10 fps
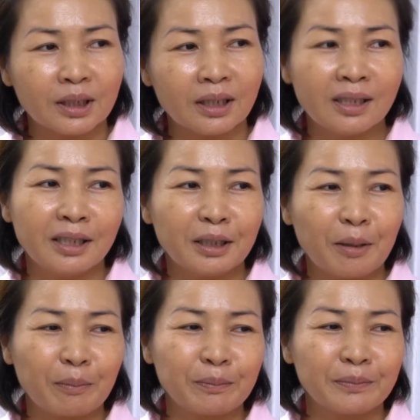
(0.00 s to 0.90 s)
คดีกั
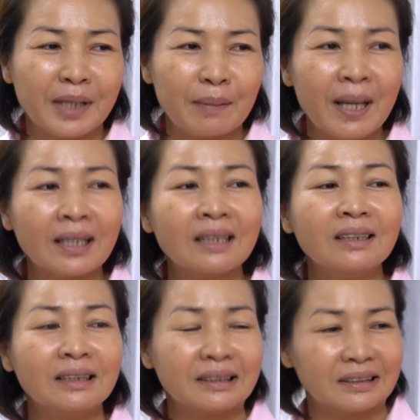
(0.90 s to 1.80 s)
บนายแพทย์ท่าน
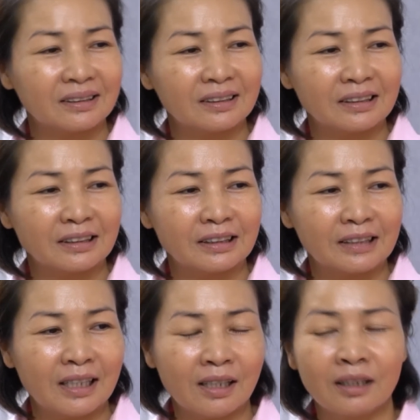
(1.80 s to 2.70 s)
หนึ่งอ
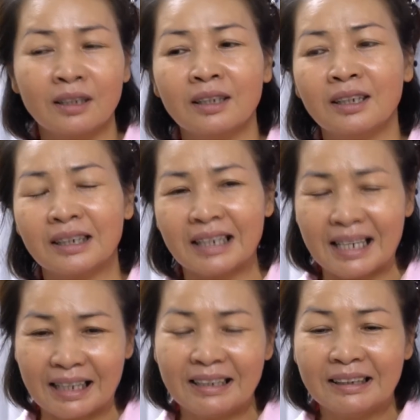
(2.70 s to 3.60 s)

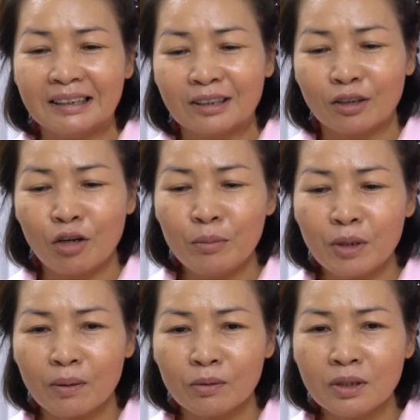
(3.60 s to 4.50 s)
ค่ะ ก็มี
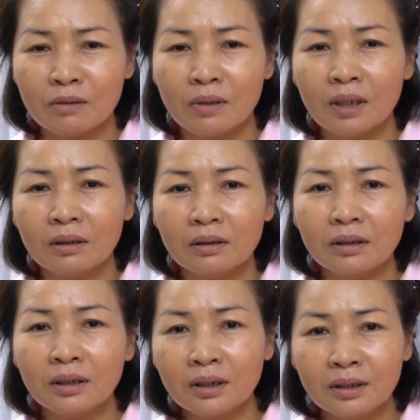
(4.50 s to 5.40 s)
ความรู้สึกว่า
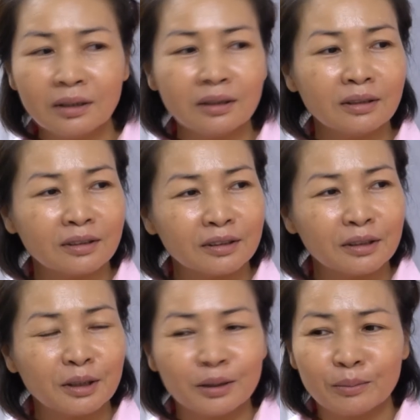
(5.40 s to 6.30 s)
เออ
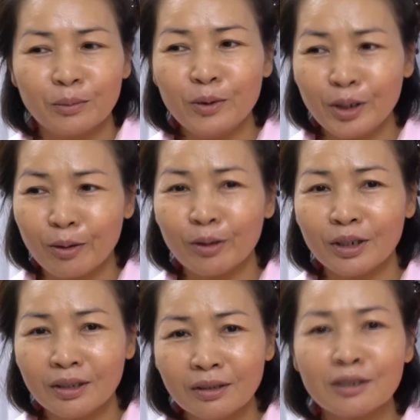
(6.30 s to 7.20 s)
ผู้หญิงคน
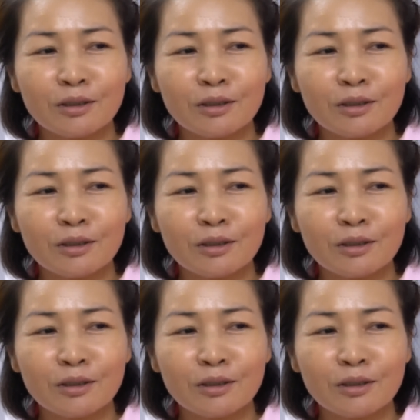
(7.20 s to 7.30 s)
นี้เธอ